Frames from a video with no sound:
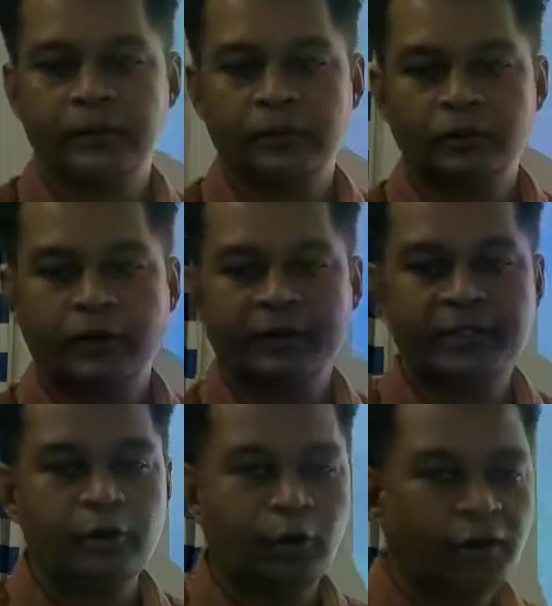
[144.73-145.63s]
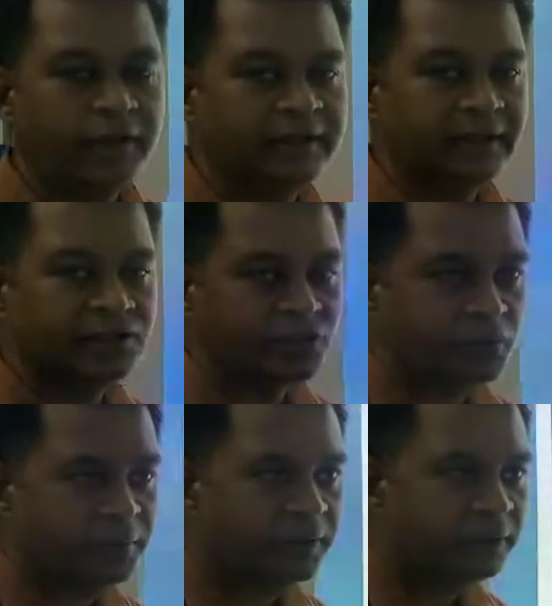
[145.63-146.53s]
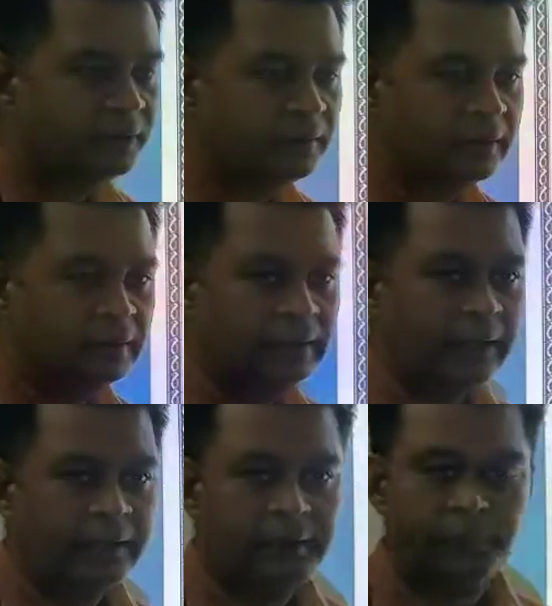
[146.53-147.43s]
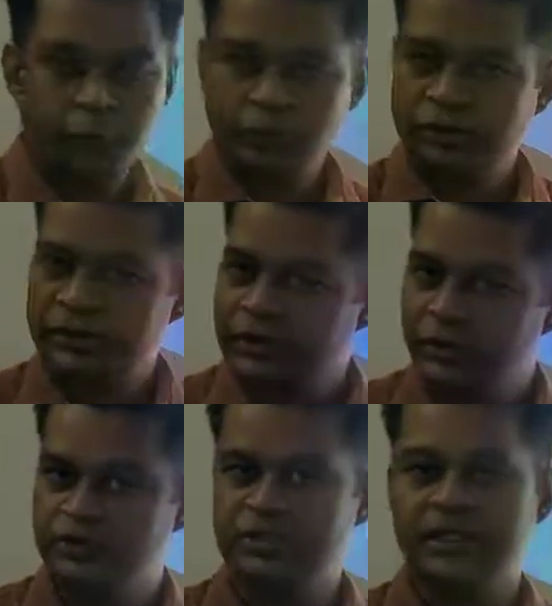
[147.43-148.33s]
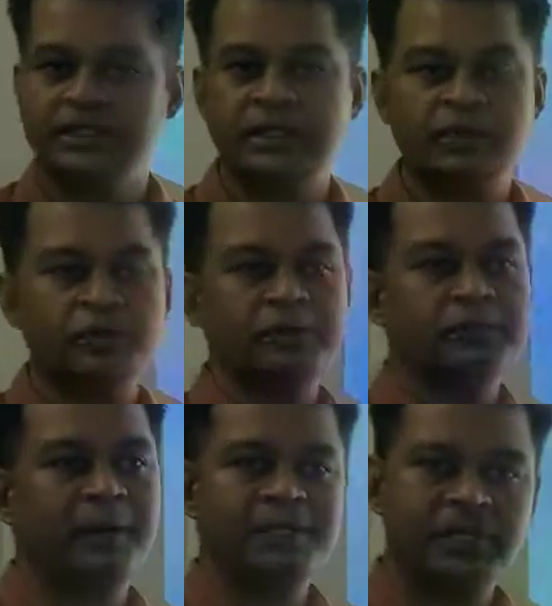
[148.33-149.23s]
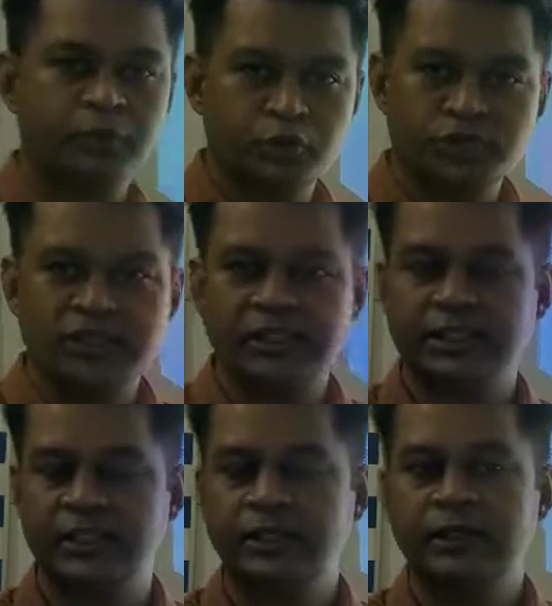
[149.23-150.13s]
তো আমাদের এই অনলাইন কার্যক্রমের একটা বড় দিকই হচ্ছে যে তুমি বাসায় বসে যাতে